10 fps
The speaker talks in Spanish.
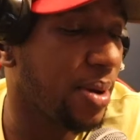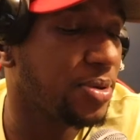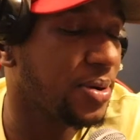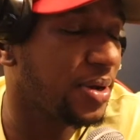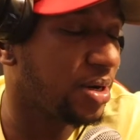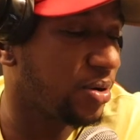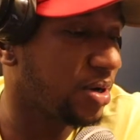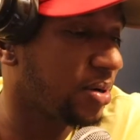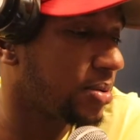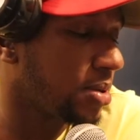Vamos a ver el
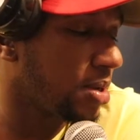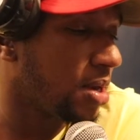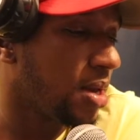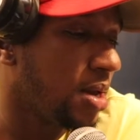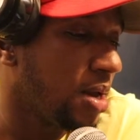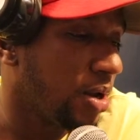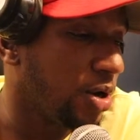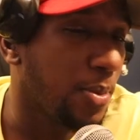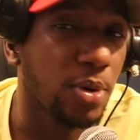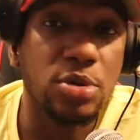órgano.
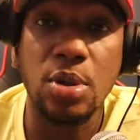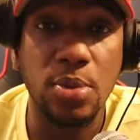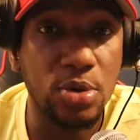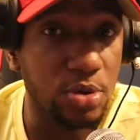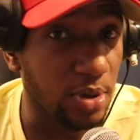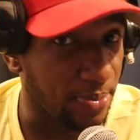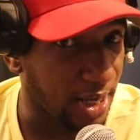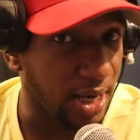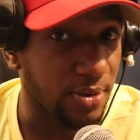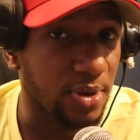No me gustó mucho el
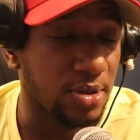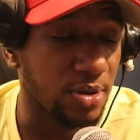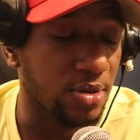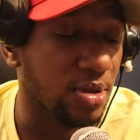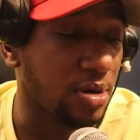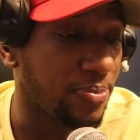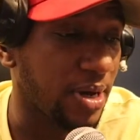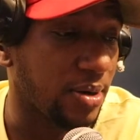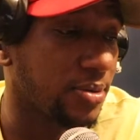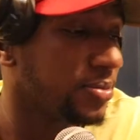piano, el sonido del
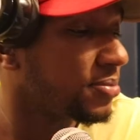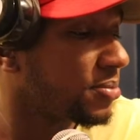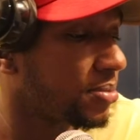piano,